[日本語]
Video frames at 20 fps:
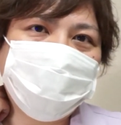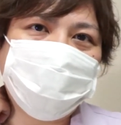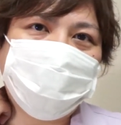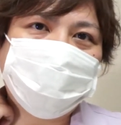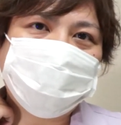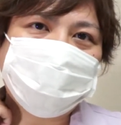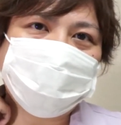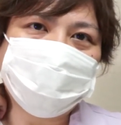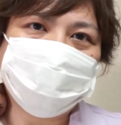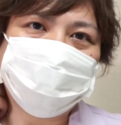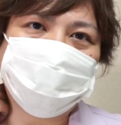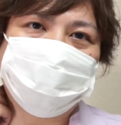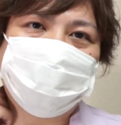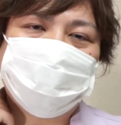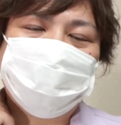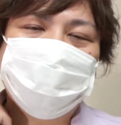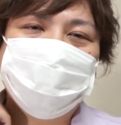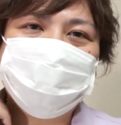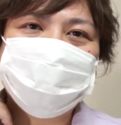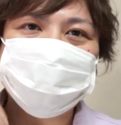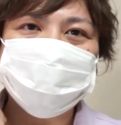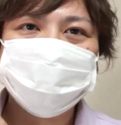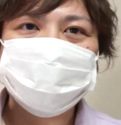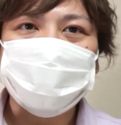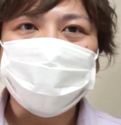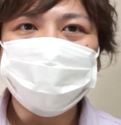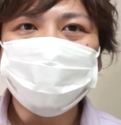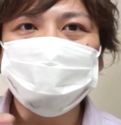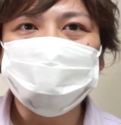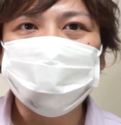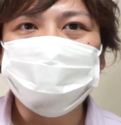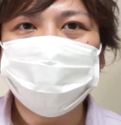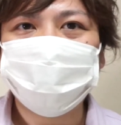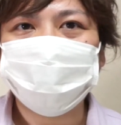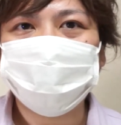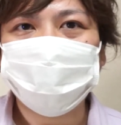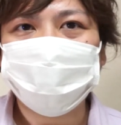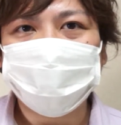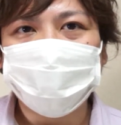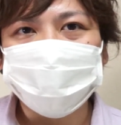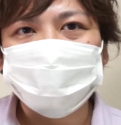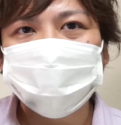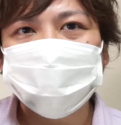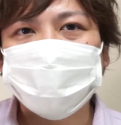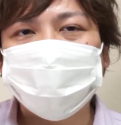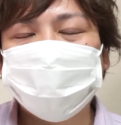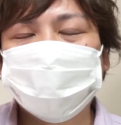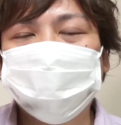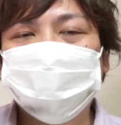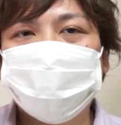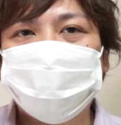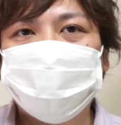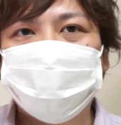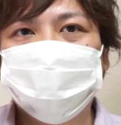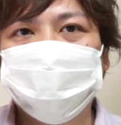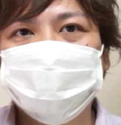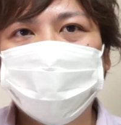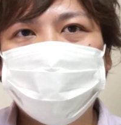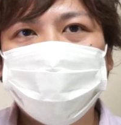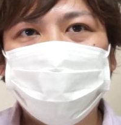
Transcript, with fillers: 入れちゃうとまあ20万ぐらいになっちゃうんですよ